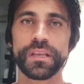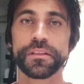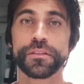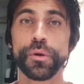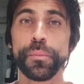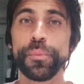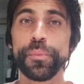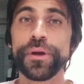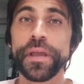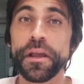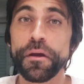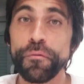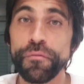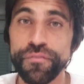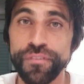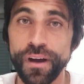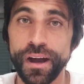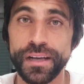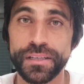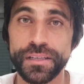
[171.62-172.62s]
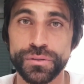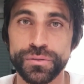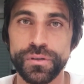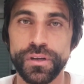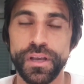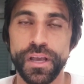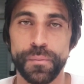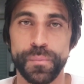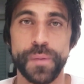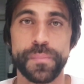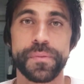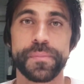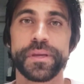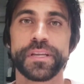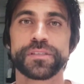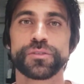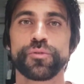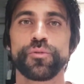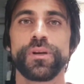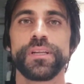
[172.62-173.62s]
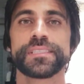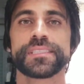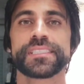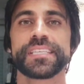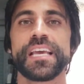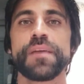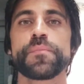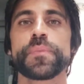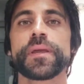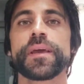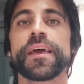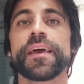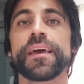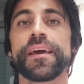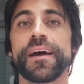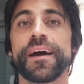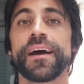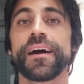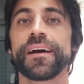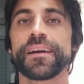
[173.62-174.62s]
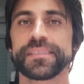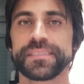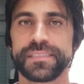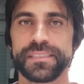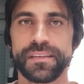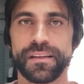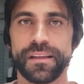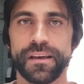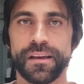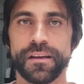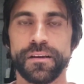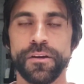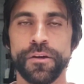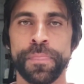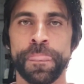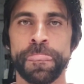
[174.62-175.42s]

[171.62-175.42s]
Então, por que, que eu faço? Minha primeira escolha sempre é a axilar.